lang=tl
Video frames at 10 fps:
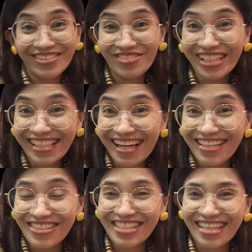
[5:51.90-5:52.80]
ano bang
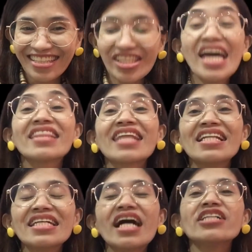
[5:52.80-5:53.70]
Tagalog sa ihikot?
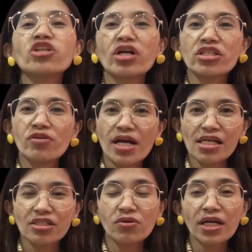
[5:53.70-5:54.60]
Talian nyo ang inyong
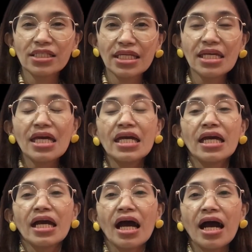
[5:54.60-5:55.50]
aso kasi
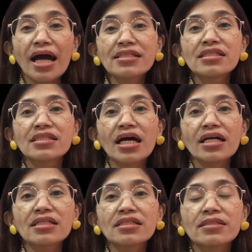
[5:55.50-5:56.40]
uh, as,
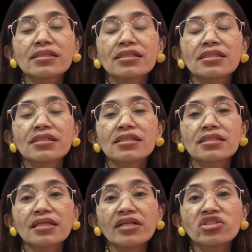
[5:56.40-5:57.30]
as
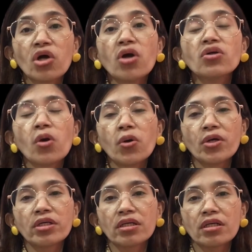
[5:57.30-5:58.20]
a dog
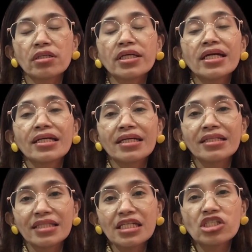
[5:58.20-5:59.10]
owner,
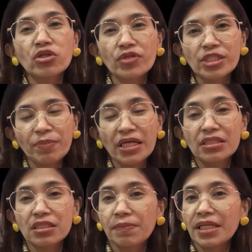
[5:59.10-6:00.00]
it is your
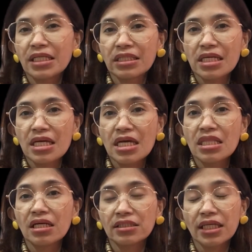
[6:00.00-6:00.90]
responsibility
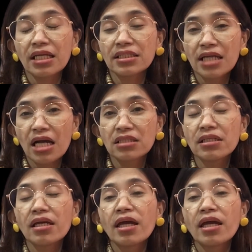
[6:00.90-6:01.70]
na talagang